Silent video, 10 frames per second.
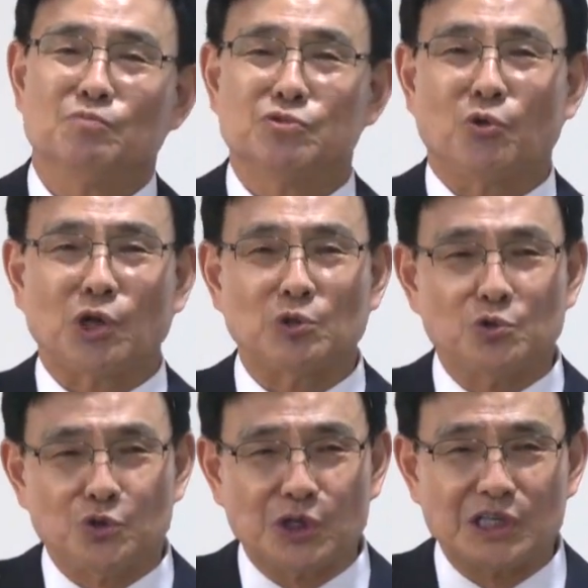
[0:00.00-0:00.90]

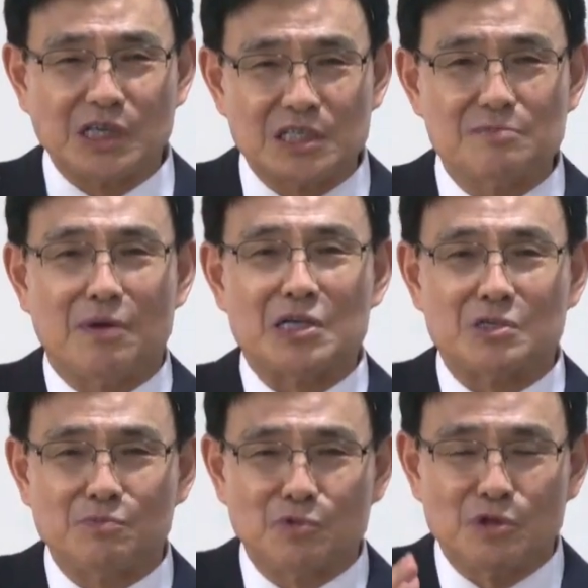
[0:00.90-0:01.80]
부족해도 주님께서 하신
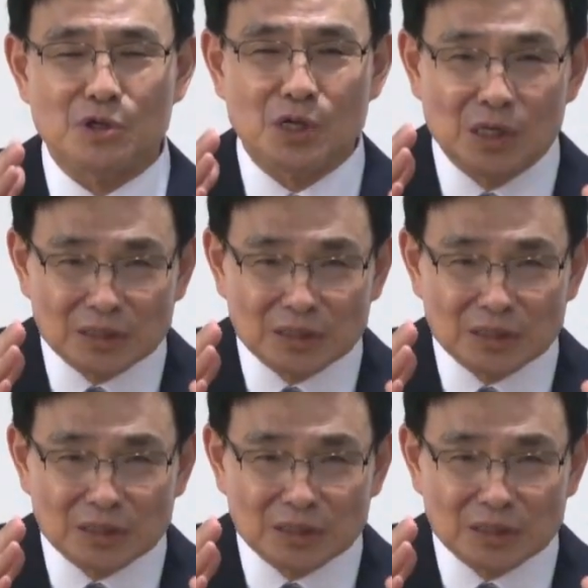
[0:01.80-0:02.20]
말씀을